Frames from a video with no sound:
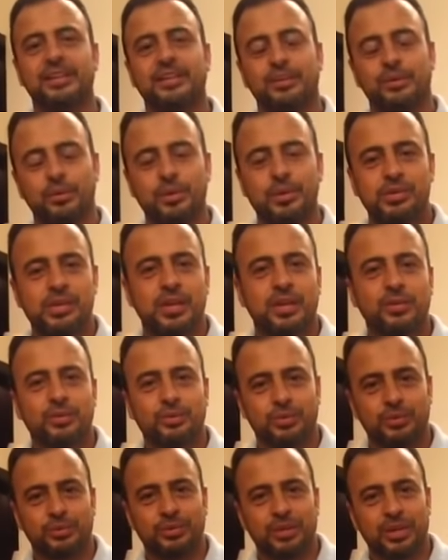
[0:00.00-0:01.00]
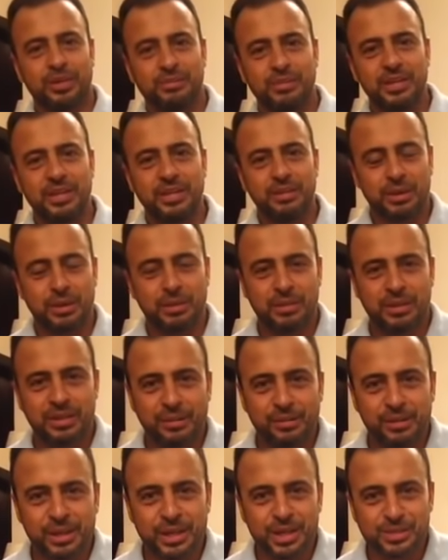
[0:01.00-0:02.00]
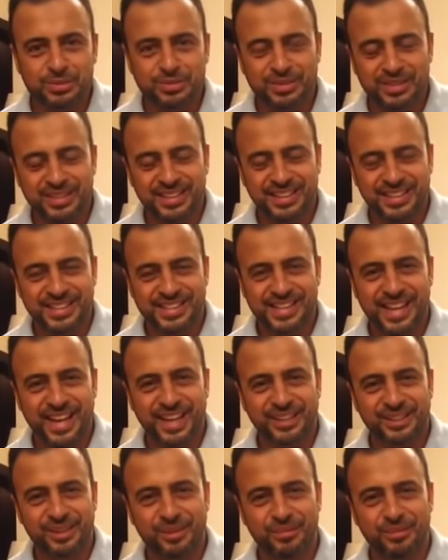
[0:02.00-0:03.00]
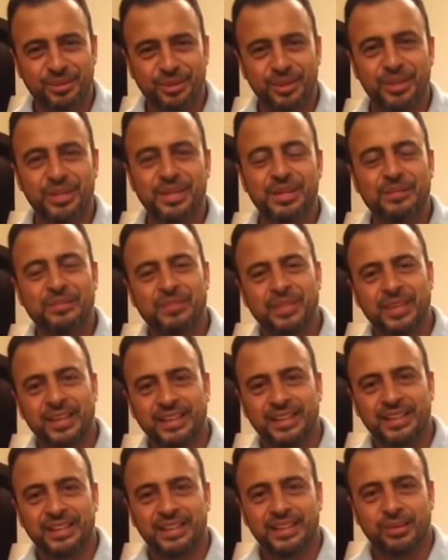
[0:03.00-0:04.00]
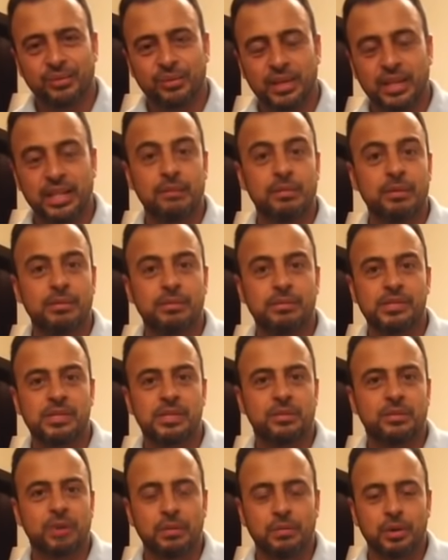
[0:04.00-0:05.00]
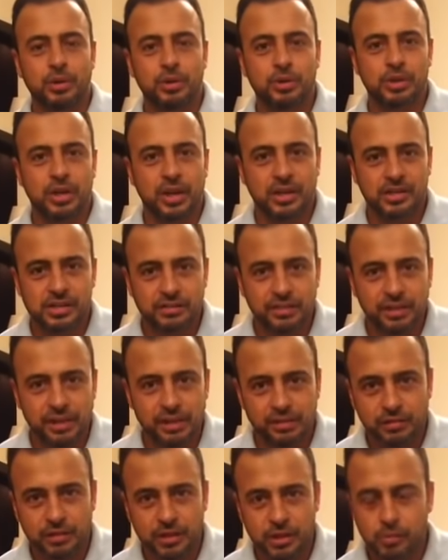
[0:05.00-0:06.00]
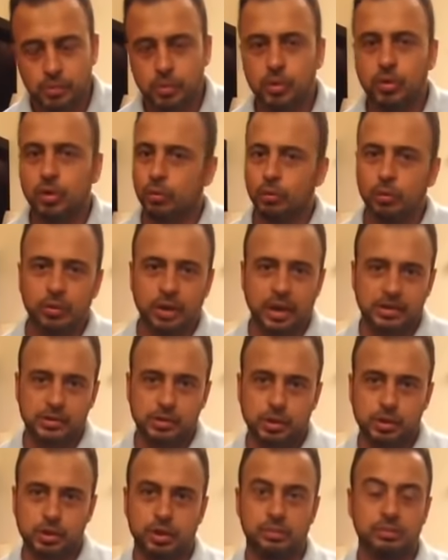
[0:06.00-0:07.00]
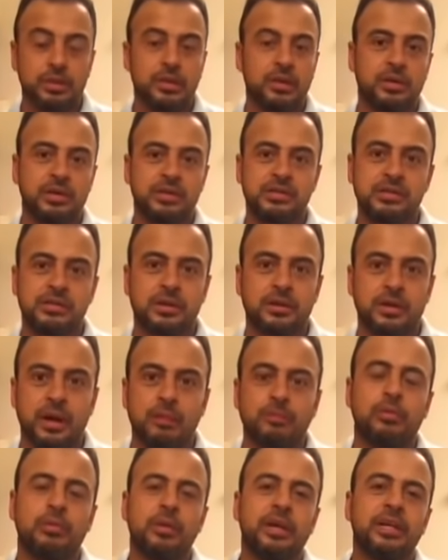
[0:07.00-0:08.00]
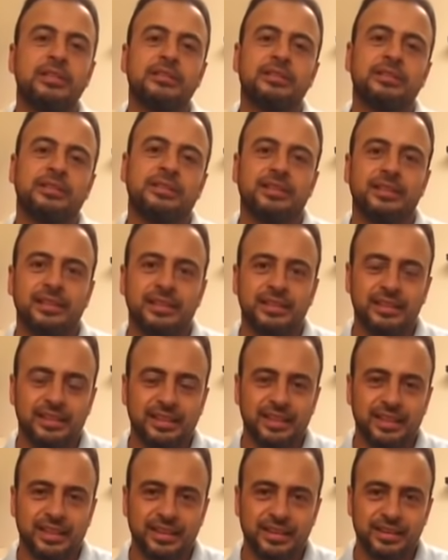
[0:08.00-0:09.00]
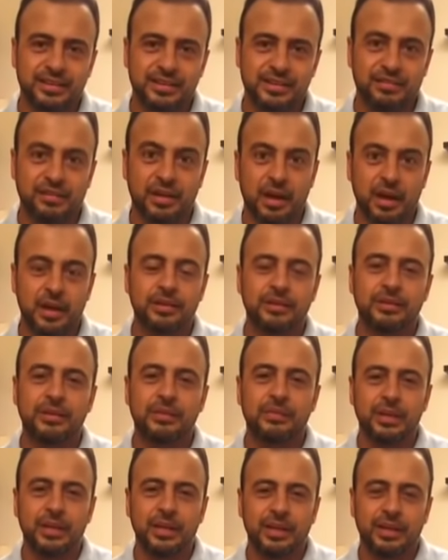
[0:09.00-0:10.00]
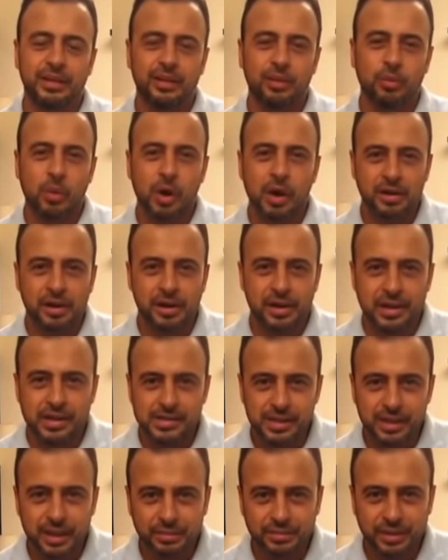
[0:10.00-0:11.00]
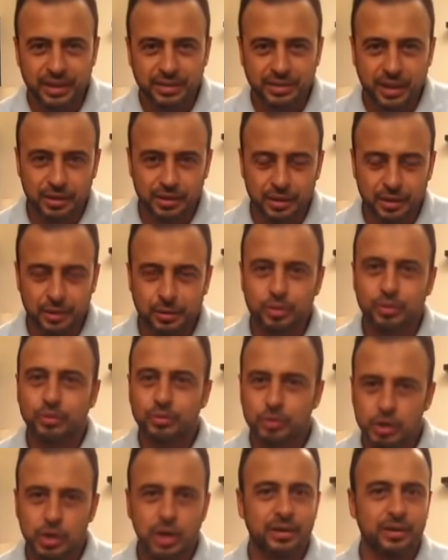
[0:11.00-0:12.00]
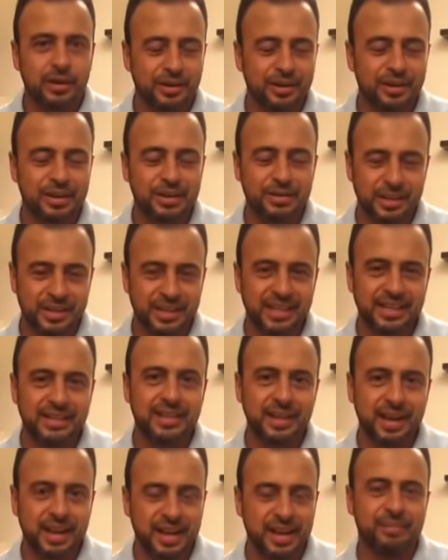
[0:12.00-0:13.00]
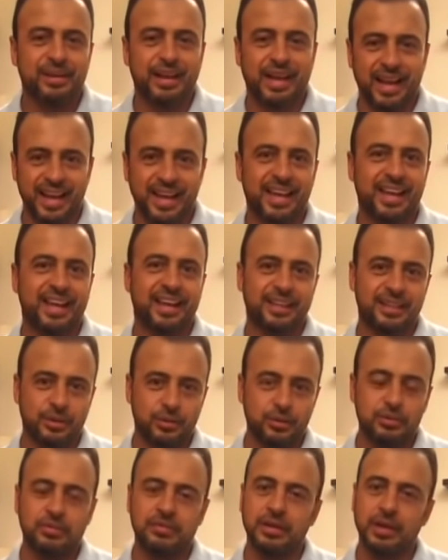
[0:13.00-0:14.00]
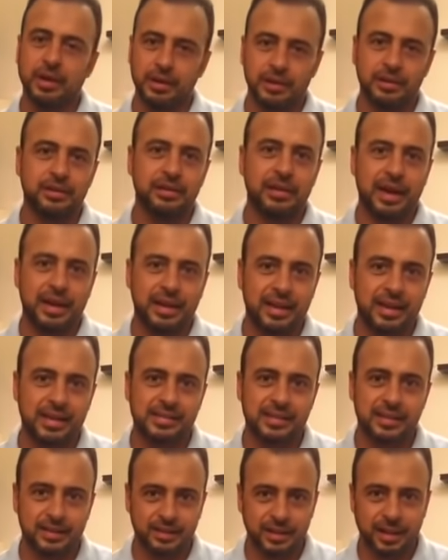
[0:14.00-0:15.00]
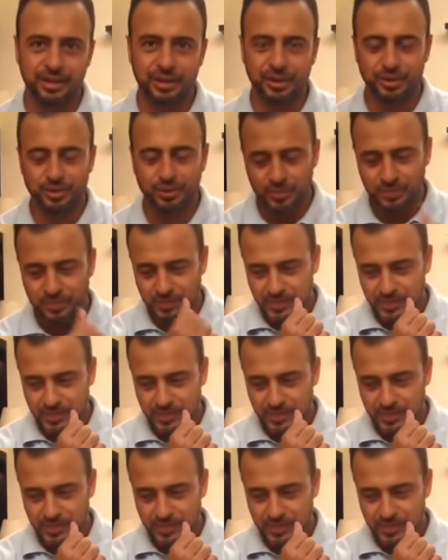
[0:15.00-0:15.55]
كل سنة وأنتم طيبين يمكن ما تقابلناش من ساعة رمضان وأنا دايما باستمرار بخش على صفحة الفيسبوك عموما على السوشيال ميديا والإنستجرام وبقية الصفحات واقرا الاسئله بتاعت حضراتكم وان شاء الله قريبا جدا هنعمل حاجه يعني يكون فيها رد على اسئله حضراتكم